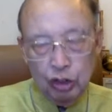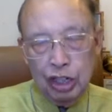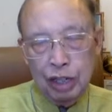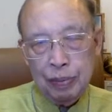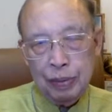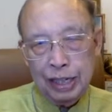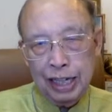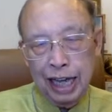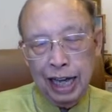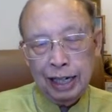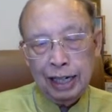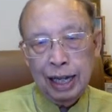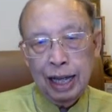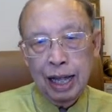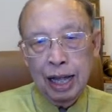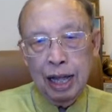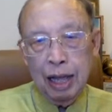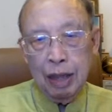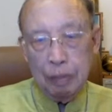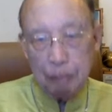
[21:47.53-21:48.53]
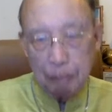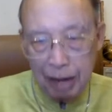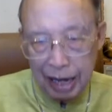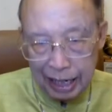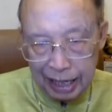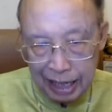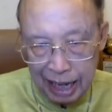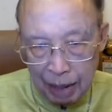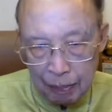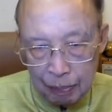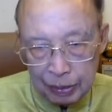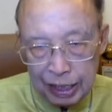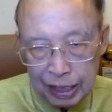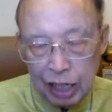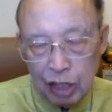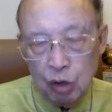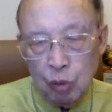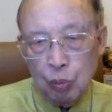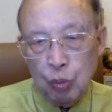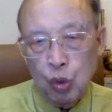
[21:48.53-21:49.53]
ดีพญาติ แม่นน้ำพระทย
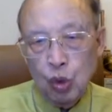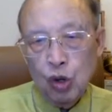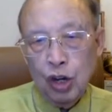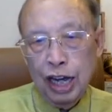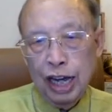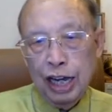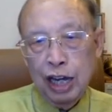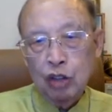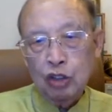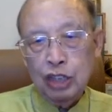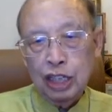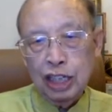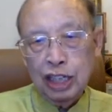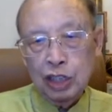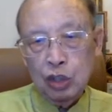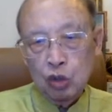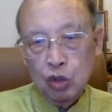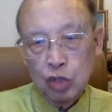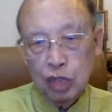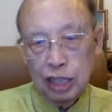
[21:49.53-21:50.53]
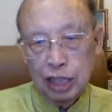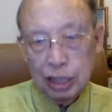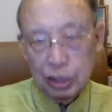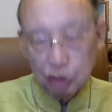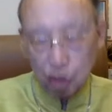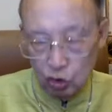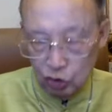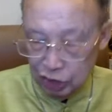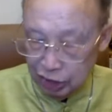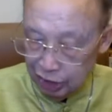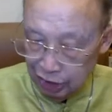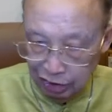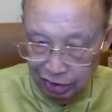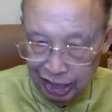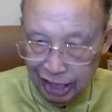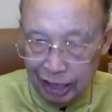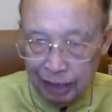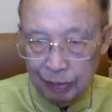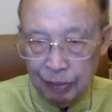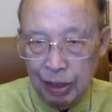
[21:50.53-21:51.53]
ของพงค์ให้เฮาเจริญหนุ่งเฮืองต้องเสือนั่น
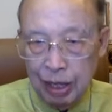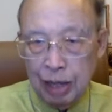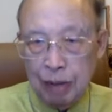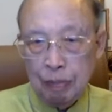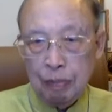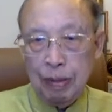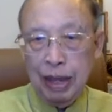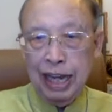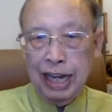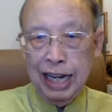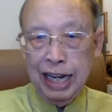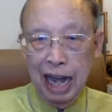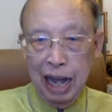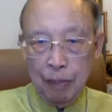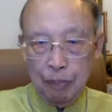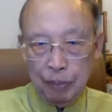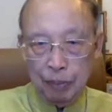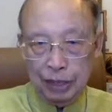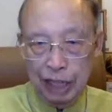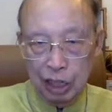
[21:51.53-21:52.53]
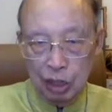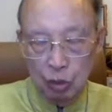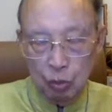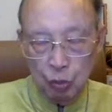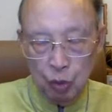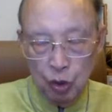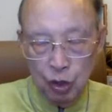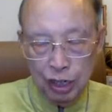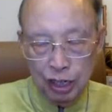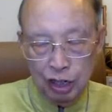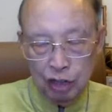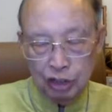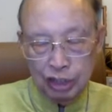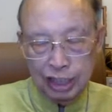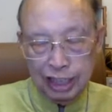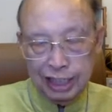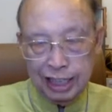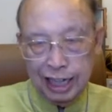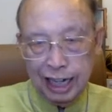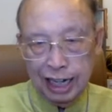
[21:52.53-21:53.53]
นั่นแม่นน้ำพระทยของพงค์ให้เฮาใส่
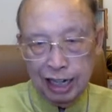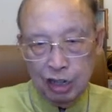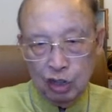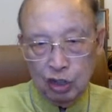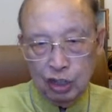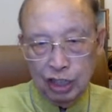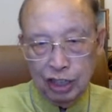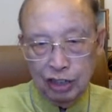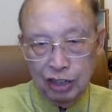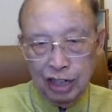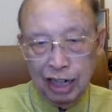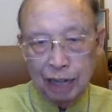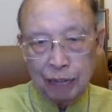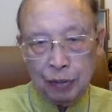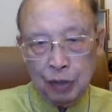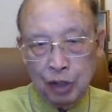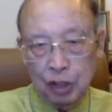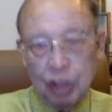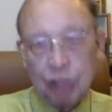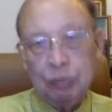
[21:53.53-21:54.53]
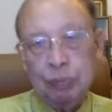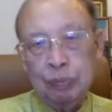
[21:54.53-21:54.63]
สนาเฮาเสือนั่นนั่นพี่น้อง